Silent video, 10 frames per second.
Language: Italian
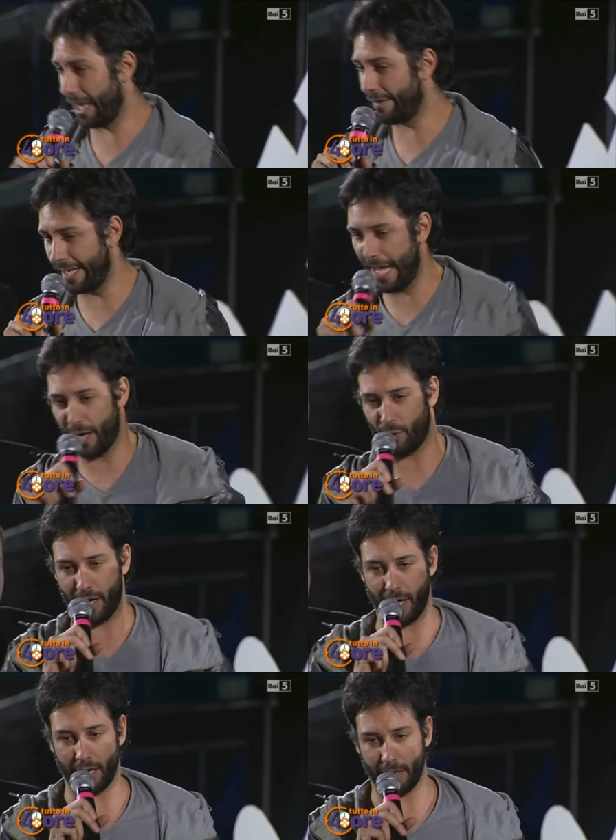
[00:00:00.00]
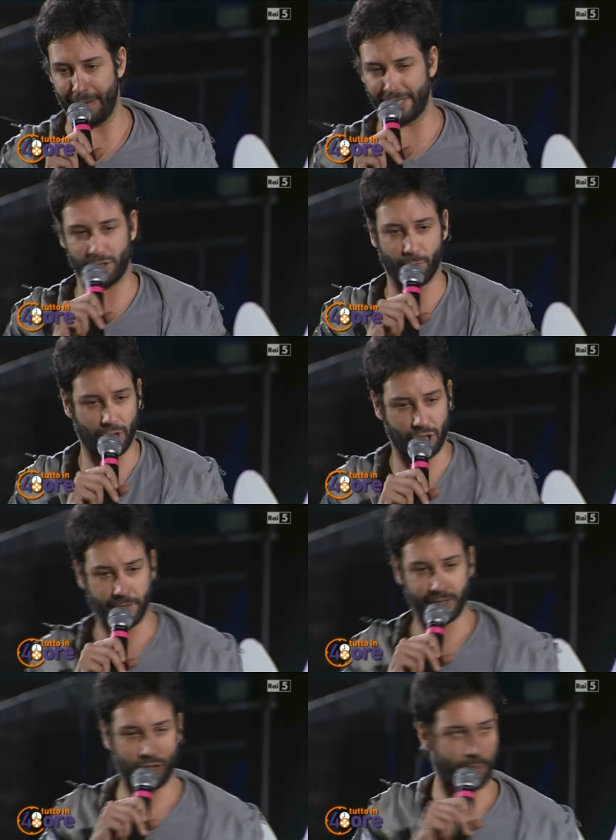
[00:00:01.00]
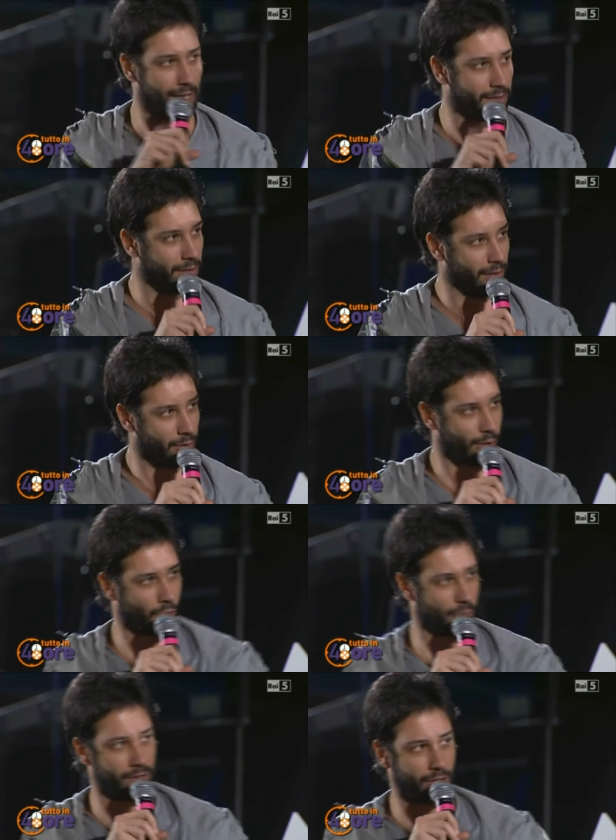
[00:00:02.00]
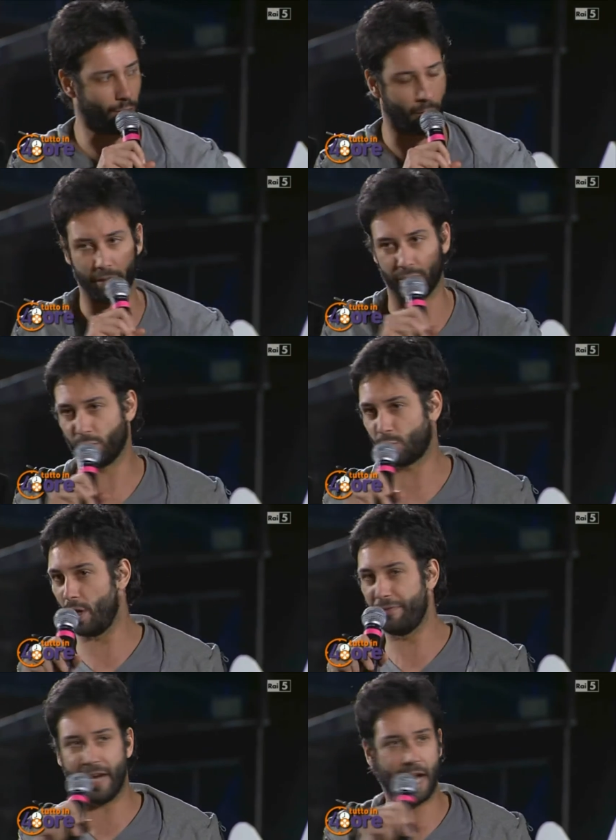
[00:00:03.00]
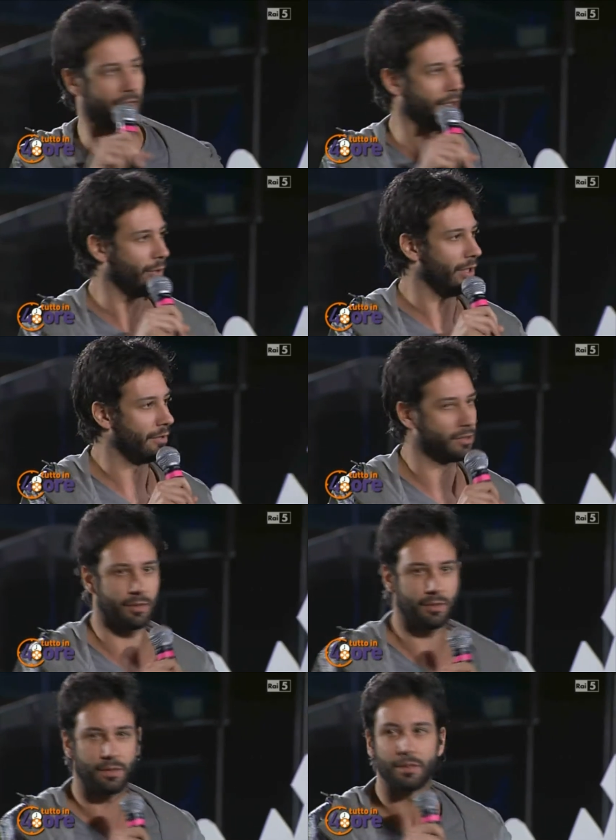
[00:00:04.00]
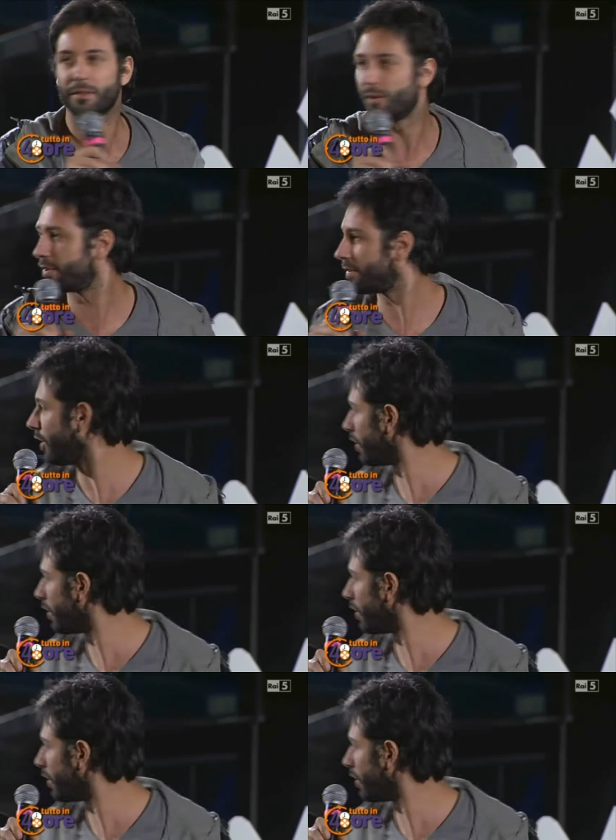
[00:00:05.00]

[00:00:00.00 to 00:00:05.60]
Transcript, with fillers: parlava chiaro, era massimo 10 partecipanti, loro erano 22, quindi sono no, squalificati no. e quindi... No, no, era